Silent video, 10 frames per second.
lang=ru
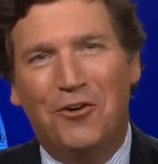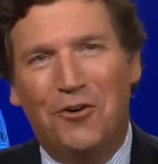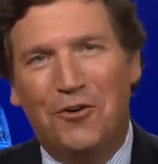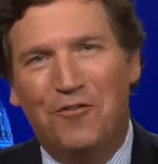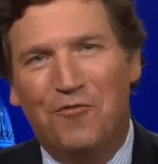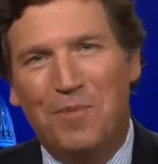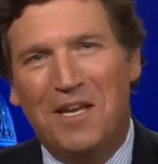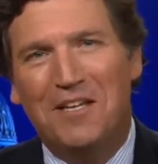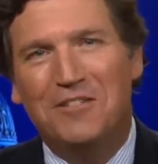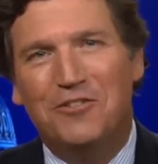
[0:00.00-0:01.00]
кривую,
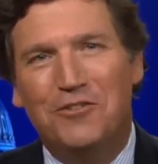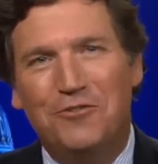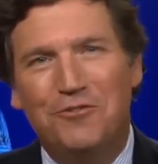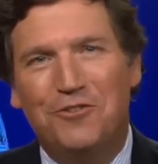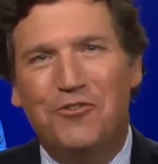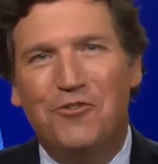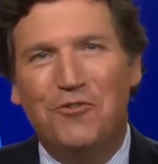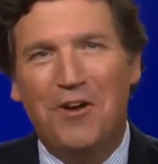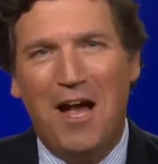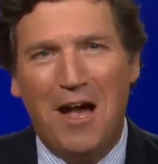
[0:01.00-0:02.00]
так как вы
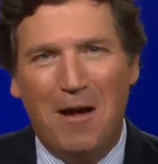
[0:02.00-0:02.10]
облажались,